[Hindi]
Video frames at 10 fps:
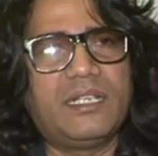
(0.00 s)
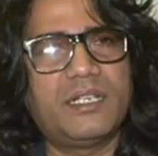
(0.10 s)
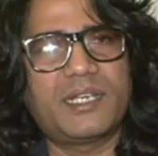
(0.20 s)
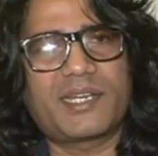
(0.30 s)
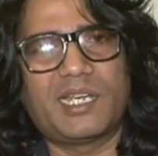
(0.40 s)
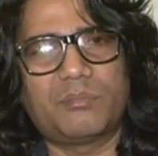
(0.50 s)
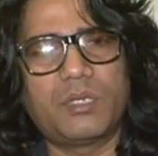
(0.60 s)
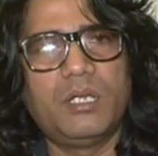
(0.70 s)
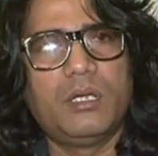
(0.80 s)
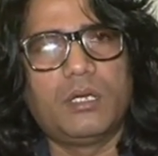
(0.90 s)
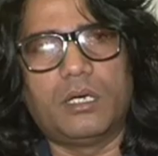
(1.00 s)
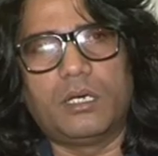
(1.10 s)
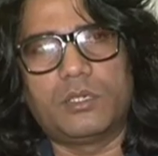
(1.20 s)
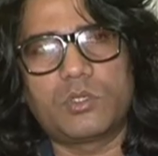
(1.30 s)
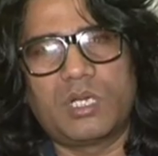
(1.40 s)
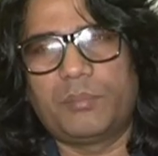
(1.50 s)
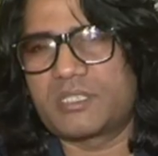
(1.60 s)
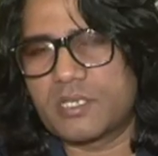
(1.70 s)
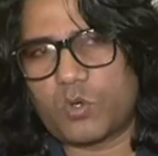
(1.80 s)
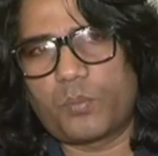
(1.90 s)
नहीं है कि हम जो है
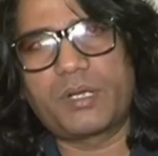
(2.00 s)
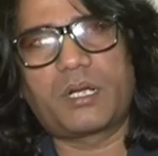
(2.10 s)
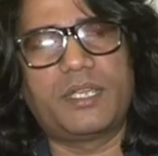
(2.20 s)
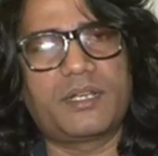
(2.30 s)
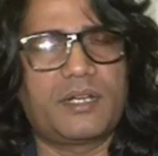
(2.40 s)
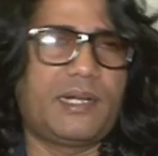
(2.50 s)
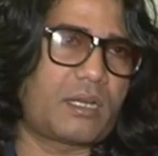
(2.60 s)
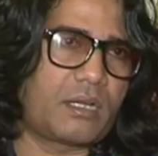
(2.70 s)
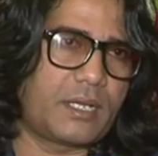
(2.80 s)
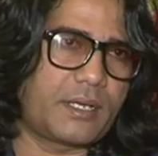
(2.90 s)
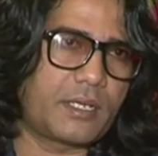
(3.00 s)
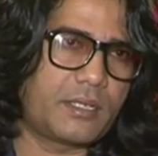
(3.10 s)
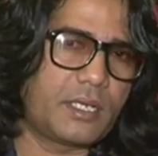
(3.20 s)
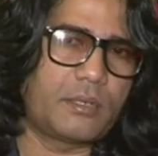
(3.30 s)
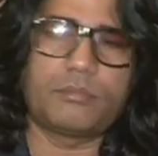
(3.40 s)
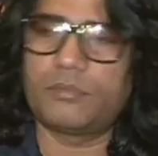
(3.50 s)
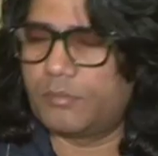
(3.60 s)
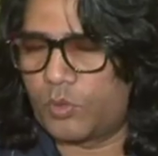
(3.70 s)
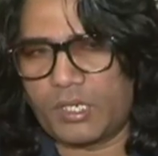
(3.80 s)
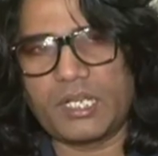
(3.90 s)
बस स्टॉप पे खड़े रहें लेटर लेके या
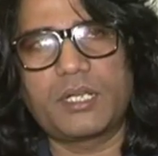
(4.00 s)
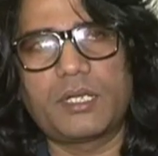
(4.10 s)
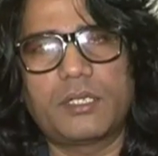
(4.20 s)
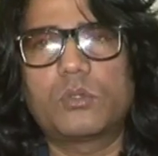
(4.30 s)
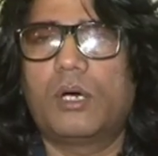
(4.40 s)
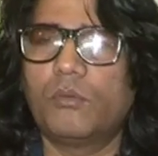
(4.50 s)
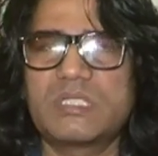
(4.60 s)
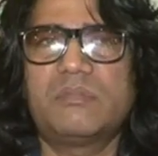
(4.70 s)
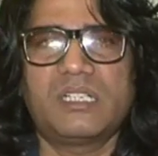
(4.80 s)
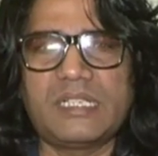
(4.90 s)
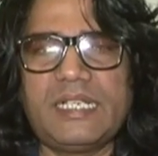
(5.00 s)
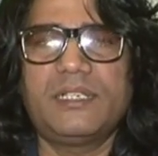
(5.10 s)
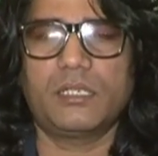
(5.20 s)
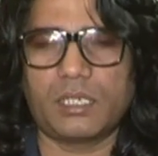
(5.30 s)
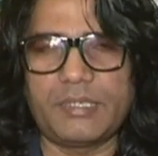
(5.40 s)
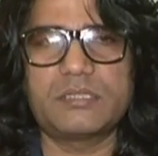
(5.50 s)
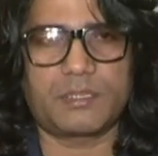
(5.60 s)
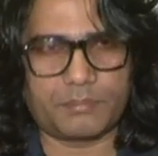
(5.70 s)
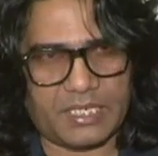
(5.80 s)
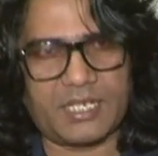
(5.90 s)
बोलने के लिए तो अब वो ज़माना नहीं है अभी
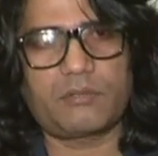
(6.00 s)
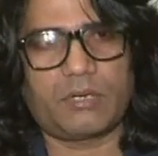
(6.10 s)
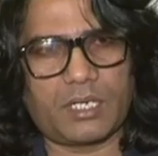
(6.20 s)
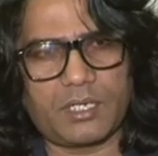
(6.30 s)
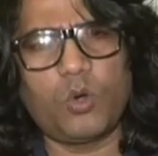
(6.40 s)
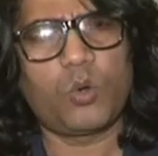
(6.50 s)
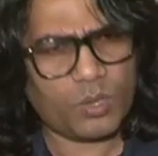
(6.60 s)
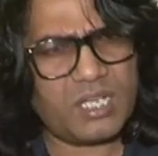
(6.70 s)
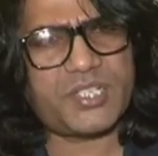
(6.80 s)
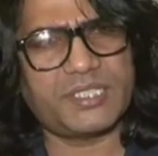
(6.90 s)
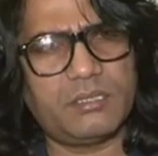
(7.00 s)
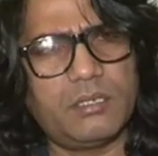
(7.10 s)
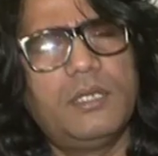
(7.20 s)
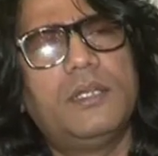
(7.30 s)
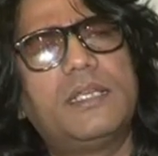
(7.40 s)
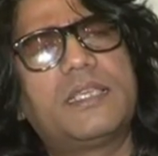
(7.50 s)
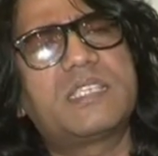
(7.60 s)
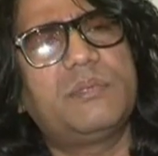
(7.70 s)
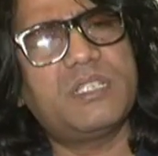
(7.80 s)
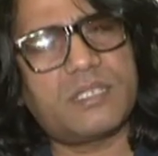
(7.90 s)
सब डायरेक्ट वाला है और होना चाहिए
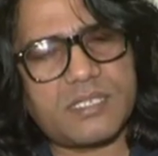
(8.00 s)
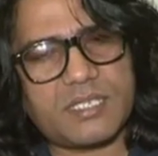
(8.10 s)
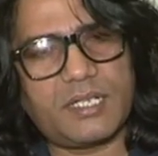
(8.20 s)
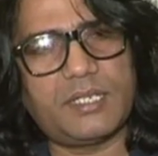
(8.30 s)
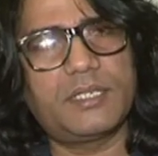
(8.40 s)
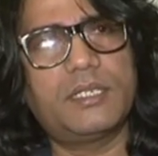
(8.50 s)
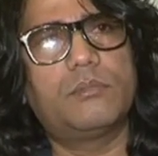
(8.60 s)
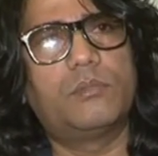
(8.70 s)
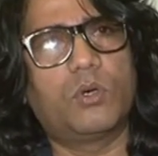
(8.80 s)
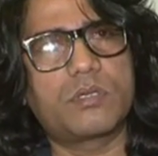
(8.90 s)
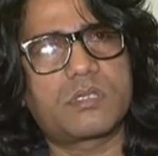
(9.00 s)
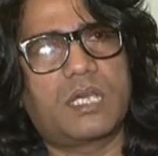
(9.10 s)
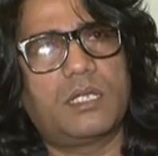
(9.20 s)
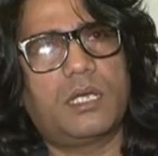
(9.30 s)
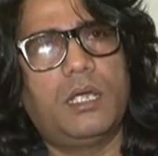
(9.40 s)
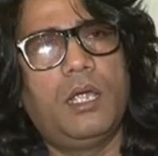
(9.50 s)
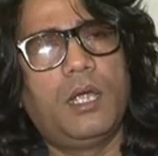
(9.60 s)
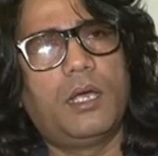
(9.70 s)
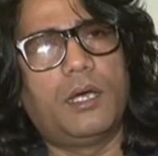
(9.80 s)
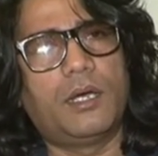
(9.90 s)
किसी भी चीज़ के लिए बहुत ज़्यादा
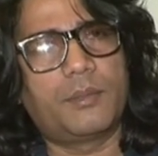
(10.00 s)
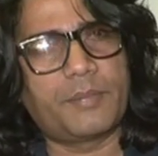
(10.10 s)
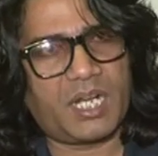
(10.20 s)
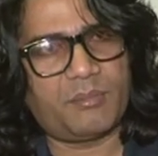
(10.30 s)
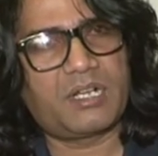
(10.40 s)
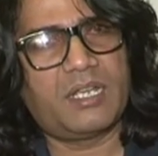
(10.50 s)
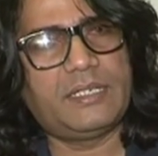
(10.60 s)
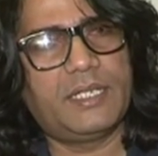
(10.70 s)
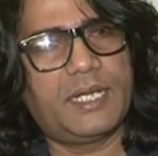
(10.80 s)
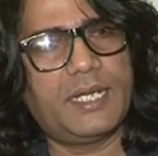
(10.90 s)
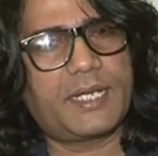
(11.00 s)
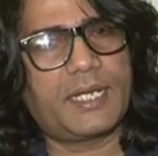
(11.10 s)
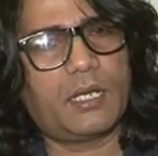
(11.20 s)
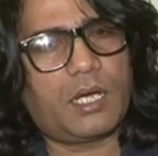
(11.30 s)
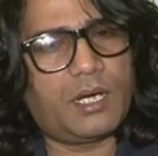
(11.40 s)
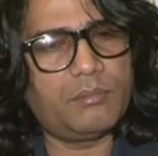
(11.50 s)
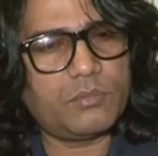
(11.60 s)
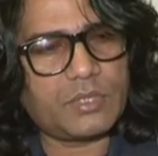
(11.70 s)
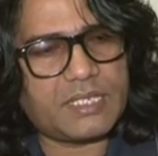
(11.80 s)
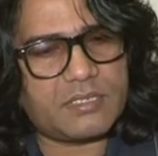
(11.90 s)
मेरा मानना ये है कि हम
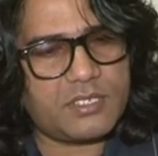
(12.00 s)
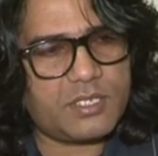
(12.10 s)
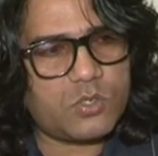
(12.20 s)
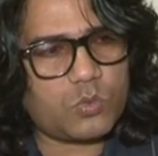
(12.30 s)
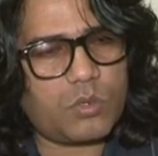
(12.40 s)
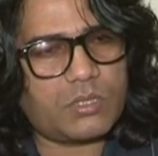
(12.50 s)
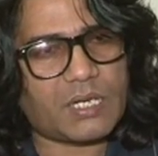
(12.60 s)
किसी चीज़ को